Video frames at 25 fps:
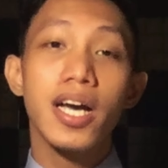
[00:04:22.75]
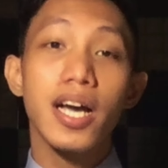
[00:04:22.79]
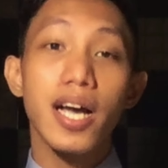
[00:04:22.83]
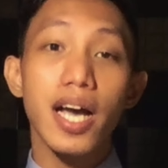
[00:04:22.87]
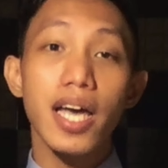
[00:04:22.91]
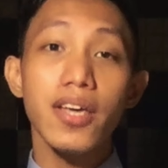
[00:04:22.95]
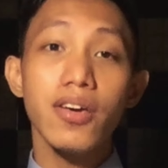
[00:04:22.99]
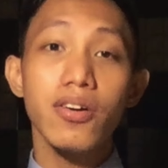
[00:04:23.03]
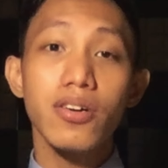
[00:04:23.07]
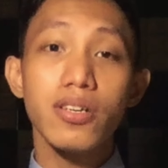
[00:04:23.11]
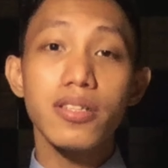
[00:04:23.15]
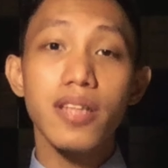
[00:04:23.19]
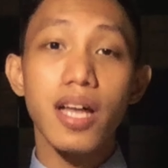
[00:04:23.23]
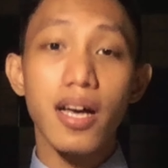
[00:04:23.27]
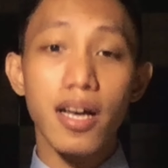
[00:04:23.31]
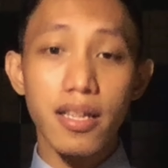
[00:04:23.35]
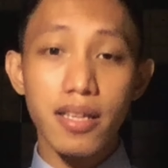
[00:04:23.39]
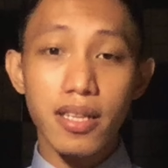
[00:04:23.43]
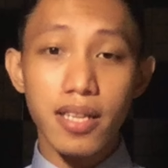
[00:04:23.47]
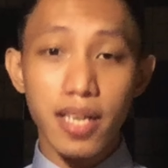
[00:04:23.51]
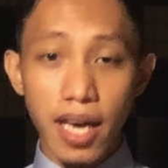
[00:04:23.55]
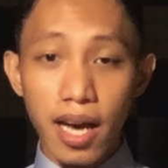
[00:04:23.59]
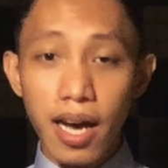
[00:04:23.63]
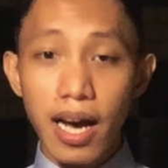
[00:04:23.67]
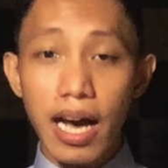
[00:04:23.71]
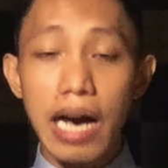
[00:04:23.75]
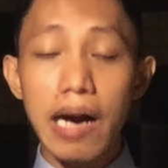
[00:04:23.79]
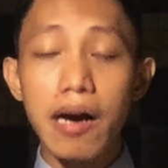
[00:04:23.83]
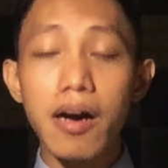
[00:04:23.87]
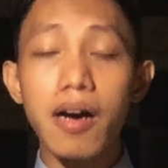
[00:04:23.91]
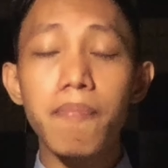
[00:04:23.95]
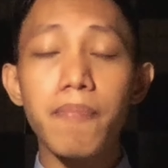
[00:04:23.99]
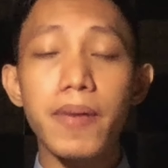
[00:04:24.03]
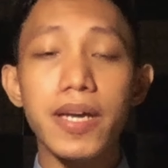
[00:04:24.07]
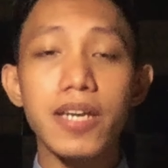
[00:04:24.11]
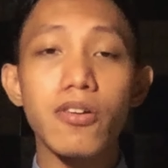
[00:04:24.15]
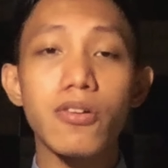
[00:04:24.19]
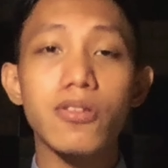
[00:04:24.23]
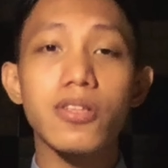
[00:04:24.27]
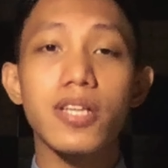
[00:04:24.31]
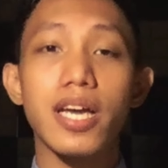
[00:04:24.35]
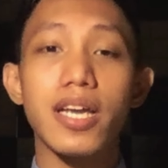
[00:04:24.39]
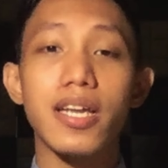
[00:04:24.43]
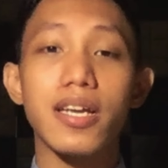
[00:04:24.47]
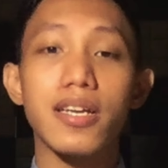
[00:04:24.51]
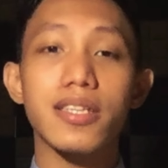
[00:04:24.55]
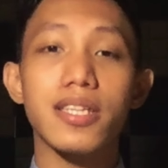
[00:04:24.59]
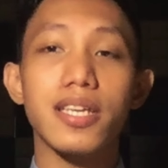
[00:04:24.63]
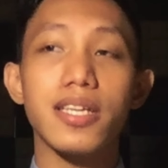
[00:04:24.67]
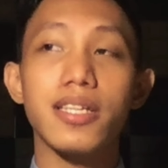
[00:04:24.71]
Ngayon na yan kakapanood ka
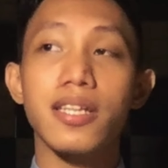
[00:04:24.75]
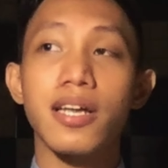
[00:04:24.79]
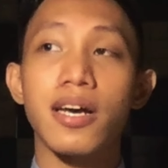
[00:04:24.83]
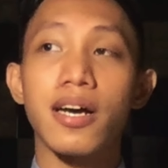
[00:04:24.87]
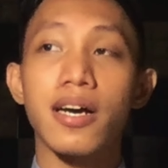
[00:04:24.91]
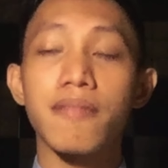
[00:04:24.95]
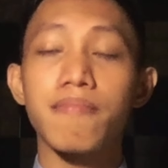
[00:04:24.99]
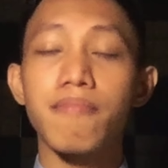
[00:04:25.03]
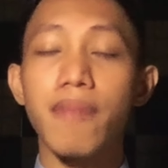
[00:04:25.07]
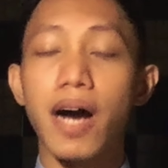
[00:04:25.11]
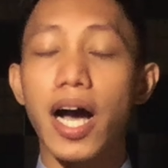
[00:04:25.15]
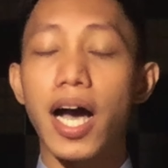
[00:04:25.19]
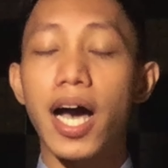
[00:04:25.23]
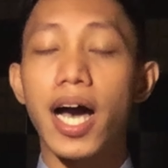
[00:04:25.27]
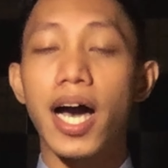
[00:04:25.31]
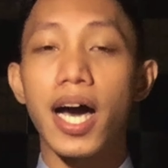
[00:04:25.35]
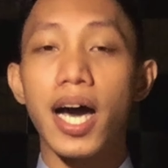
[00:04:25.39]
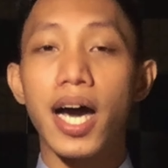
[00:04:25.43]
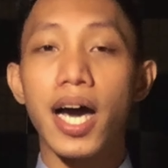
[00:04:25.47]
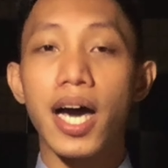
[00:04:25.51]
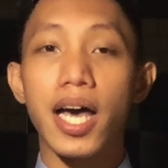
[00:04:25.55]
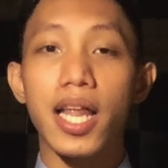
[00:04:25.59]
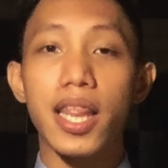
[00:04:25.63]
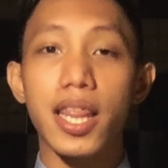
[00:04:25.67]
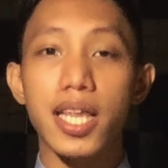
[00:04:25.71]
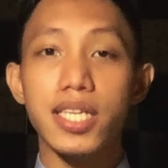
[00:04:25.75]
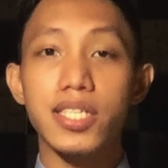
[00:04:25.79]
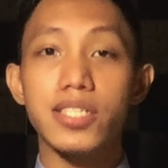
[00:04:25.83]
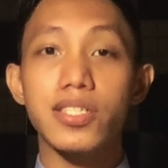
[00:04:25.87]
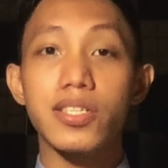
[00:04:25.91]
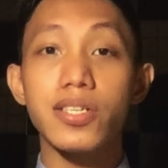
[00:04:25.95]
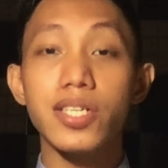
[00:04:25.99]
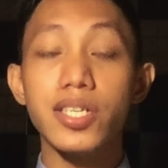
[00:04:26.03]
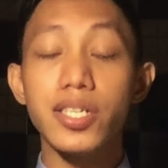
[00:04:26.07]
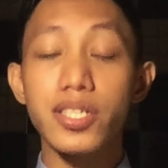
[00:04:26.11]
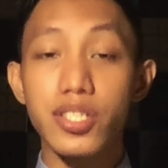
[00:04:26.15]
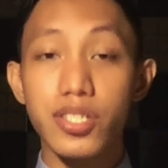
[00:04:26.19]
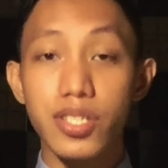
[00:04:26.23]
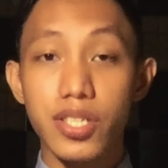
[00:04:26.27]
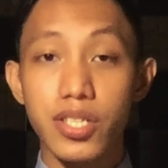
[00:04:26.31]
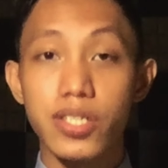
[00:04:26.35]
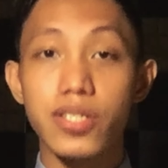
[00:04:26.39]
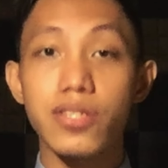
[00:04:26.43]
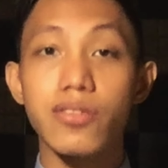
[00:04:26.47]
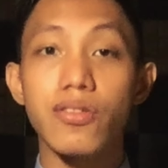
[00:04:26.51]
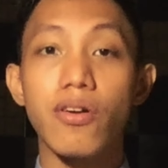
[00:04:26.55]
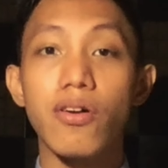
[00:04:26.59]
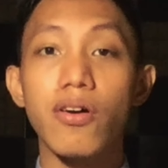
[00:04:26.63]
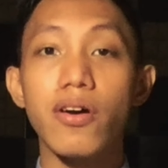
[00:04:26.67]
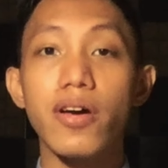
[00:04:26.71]
lang din ng mga research
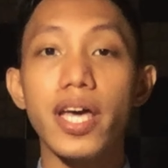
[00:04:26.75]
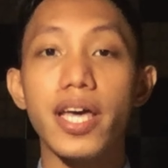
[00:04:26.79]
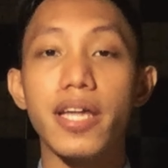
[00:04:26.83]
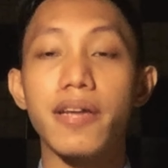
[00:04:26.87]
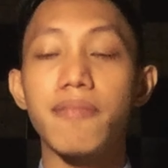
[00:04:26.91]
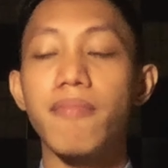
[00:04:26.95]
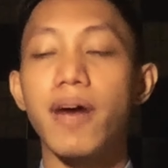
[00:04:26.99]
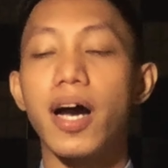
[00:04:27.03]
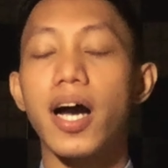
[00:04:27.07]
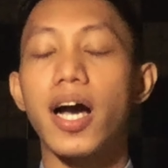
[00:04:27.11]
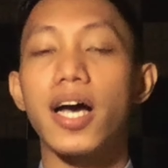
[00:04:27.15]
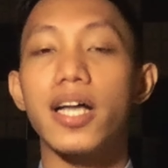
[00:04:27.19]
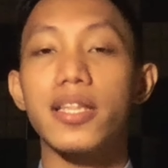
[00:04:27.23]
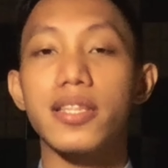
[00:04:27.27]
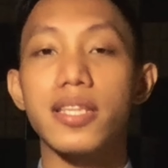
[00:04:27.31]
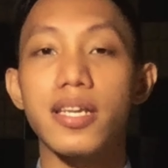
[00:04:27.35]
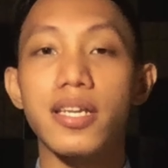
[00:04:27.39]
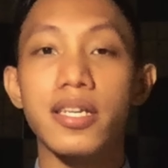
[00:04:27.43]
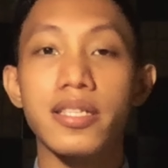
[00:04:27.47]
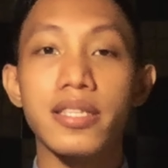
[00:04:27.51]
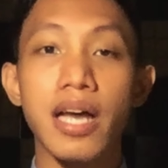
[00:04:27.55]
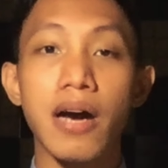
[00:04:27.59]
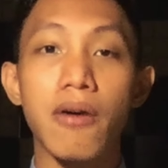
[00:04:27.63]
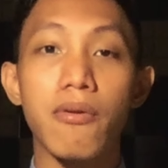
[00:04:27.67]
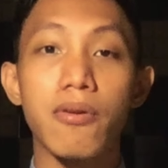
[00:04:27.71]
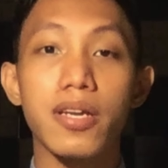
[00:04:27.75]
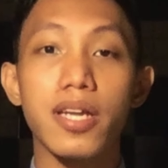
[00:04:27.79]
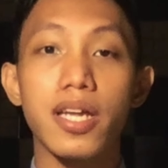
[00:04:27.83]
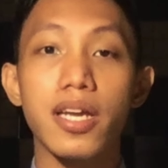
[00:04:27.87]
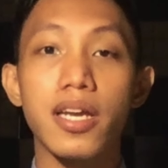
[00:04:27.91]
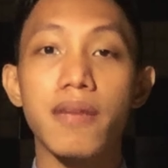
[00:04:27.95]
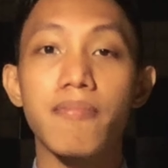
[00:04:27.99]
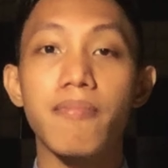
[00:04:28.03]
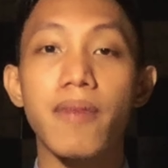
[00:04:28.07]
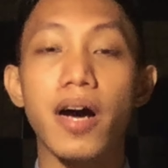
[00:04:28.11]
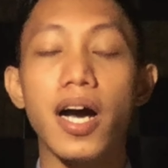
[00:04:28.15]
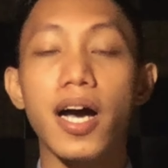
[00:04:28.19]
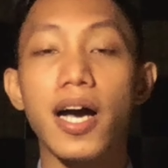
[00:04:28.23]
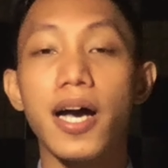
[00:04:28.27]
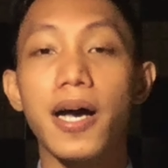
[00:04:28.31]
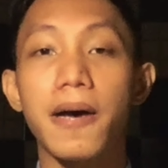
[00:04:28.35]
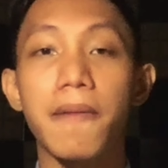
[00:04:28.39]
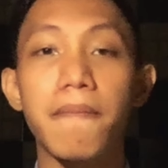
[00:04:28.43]
no and mga tinatawag na lang mga